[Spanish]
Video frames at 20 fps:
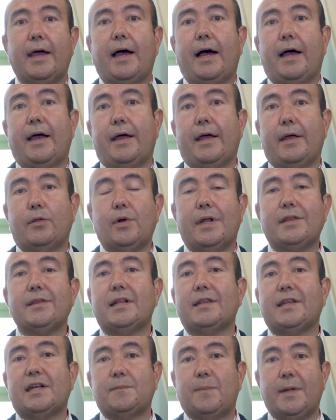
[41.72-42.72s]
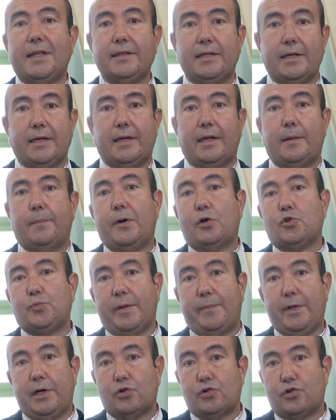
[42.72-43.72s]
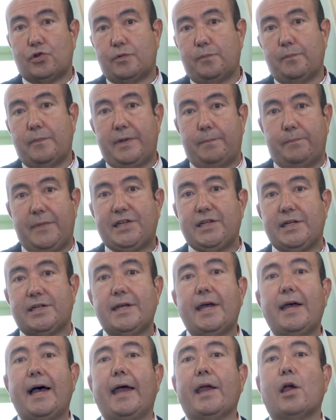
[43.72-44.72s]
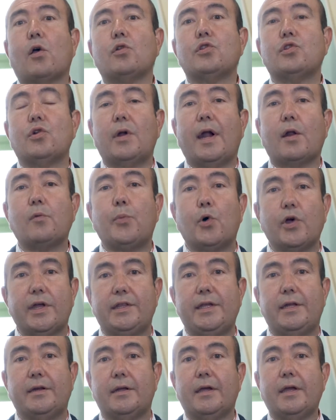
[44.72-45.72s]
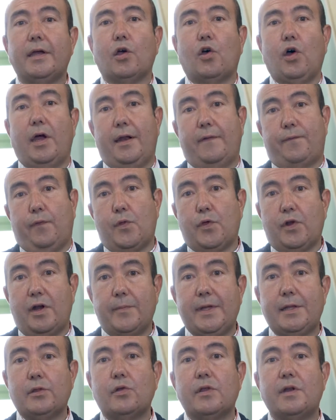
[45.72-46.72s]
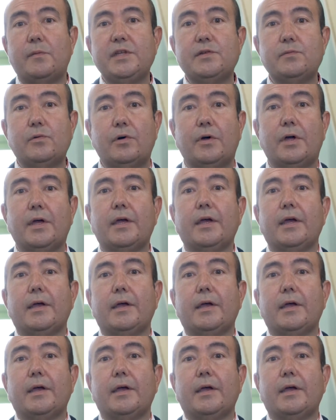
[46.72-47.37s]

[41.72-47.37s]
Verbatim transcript: eh, durante el trasplante, los primeros meses, hay que controlar un poquitín el funcionamiento del mismo,